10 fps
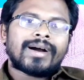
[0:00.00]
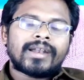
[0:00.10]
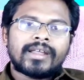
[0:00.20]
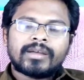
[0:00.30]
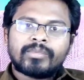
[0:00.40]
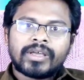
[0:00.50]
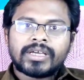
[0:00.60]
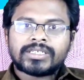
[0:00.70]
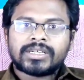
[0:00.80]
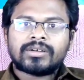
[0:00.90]
ఆన్లైన్
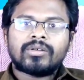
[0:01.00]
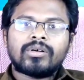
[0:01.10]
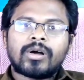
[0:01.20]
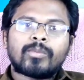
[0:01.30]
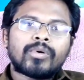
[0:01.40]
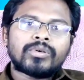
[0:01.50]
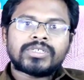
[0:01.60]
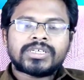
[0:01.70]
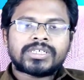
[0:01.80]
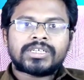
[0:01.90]
అప్లికేషన్లో అప్లోడ్
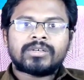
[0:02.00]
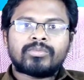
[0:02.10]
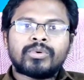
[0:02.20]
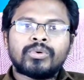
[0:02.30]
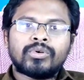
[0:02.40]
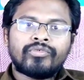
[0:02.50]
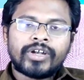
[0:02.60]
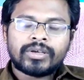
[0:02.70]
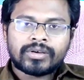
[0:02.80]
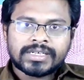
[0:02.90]
చేసేటప్పుడు
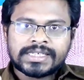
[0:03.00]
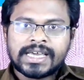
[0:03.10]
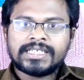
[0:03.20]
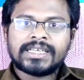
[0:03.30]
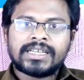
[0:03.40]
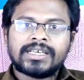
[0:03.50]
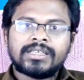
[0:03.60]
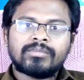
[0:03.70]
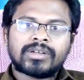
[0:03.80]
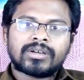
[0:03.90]
వీటి యొక్క సైజ్
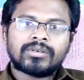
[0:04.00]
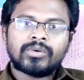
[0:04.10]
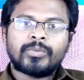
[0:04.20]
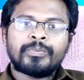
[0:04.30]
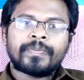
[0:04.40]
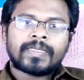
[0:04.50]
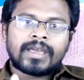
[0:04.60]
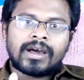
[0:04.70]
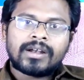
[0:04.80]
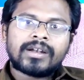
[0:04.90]
అనేది మనకు
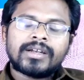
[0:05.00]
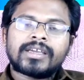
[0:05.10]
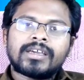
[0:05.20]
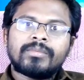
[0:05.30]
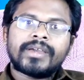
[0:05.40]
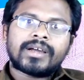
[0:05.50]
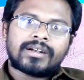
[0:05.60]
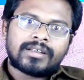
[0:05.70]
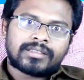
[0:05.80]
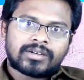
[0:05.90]
హండ్రెడ్ కేబీ
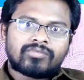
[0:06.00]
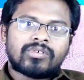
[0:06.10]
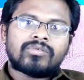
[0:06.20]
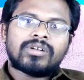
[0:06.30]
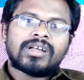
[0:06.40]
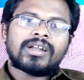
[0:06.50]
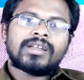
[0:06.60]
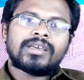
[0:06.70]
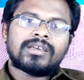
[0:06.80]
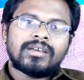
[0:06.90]
కంటే తక్కువ
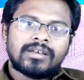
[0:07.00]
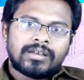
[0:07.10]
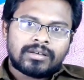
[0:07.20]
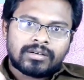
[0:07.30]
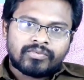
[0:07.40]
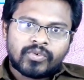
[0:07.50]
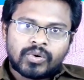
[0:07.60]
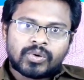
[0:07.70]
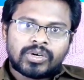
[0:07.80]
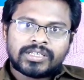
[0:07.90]
ఉండాలని
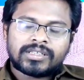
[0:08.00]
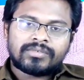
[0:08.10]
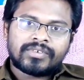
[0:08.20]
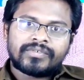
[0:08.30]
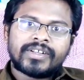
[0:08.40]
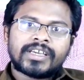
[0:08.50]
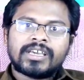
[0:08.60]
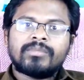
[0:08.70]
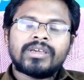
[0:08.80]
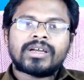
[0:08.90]
ఫోటో అయితే ఫిఫ్టీ
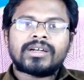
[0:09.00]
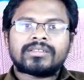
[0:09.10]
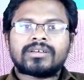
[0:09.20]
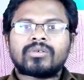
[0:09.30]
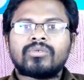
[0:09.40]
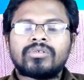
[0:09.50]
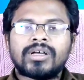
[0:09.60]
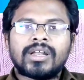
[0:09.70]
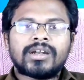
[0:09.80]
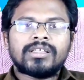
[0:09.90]
కేబీ కంటే తక్కువ
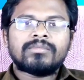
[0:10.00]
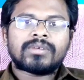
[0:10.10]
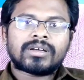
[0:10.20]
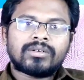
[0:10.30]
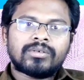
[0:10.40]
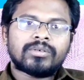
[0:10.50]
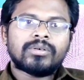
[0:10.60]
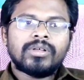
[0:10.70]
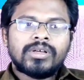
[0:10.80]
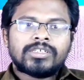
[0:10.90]
ఉండాలనేది మనకు
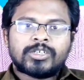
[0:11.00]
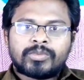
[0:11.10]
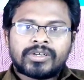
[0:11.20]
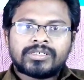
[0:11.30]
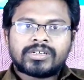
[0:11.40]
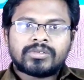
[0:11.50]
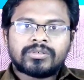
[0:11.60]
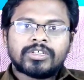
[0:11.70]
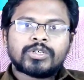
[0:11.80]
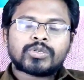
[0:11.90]
చెప్పడం
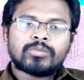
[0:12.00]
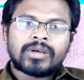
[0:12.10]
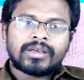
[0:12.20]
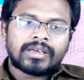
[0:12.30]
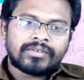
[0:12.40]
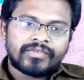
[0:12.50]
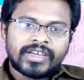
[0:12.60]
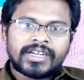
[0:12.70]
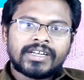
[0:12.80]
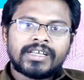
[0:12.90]
జరుగుతుంది సో మరి
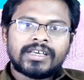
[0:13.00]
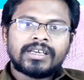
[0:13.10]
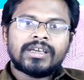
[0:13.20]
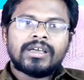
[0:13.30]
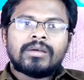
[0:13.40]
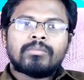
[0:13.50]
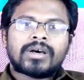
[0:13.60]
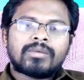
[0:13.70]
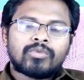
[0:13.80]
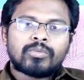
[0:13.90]
వీటిని
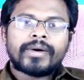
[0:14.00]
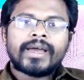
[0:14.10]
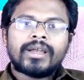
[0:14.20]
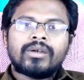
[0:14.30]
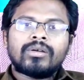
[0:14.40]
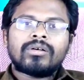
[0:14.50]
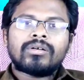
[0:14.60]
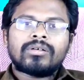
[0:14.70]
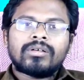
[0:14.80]
మన మొబైల్లో